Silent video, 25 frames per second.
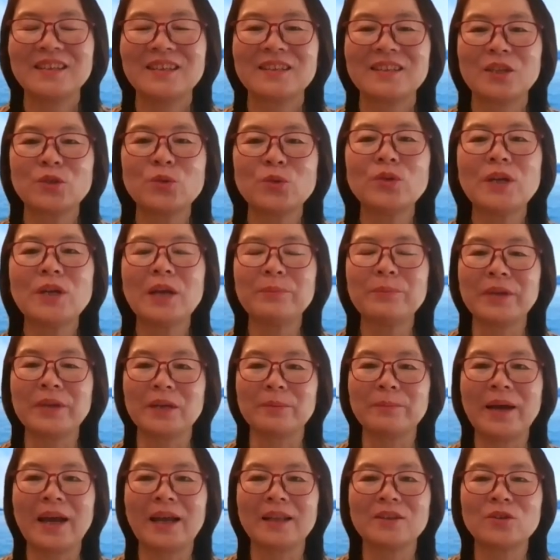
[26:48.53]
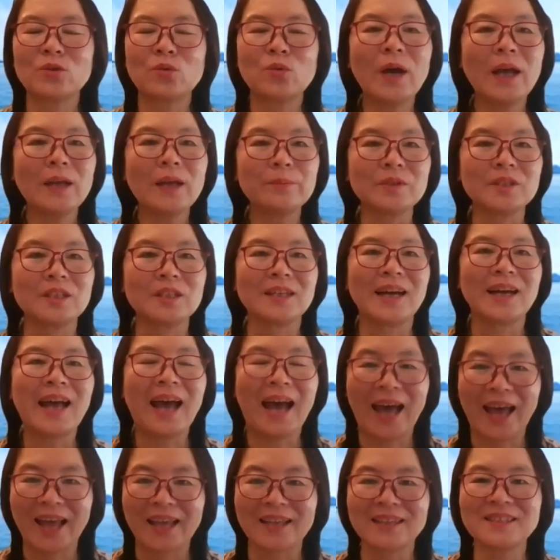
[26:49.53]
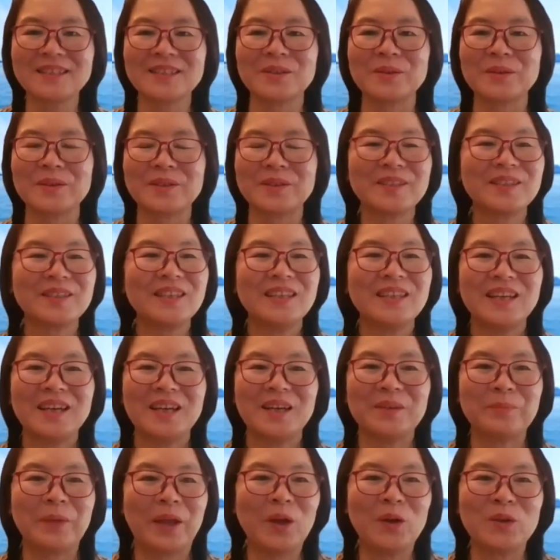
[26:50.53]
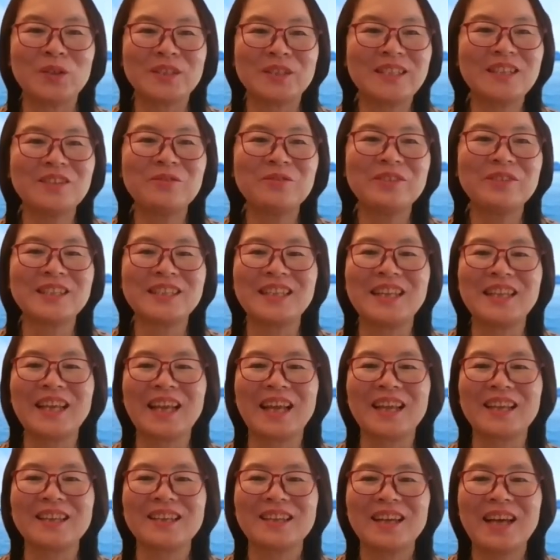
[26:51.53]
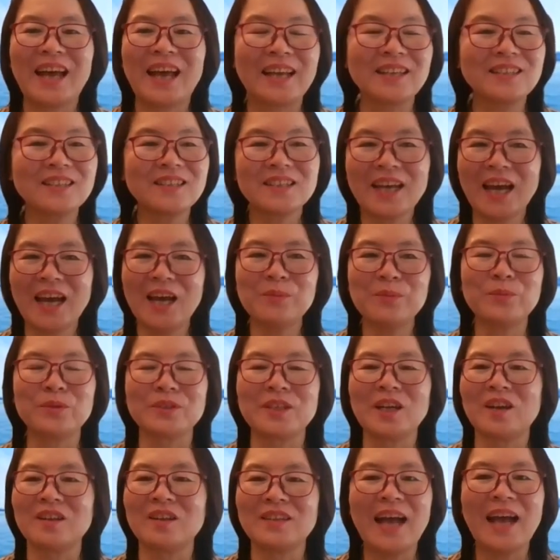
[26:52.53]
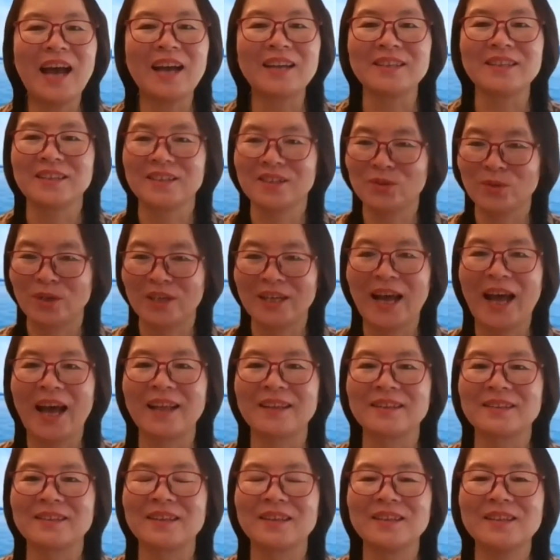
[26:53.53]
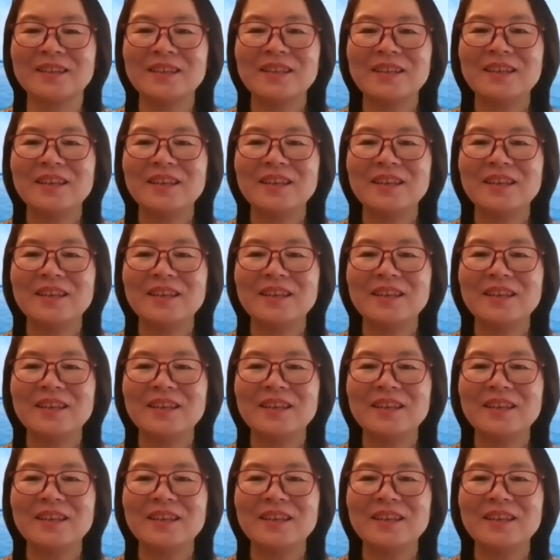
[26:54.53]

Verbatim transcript: 他突然明白，孩子没有兴奋点，孩子看不到大人所看的。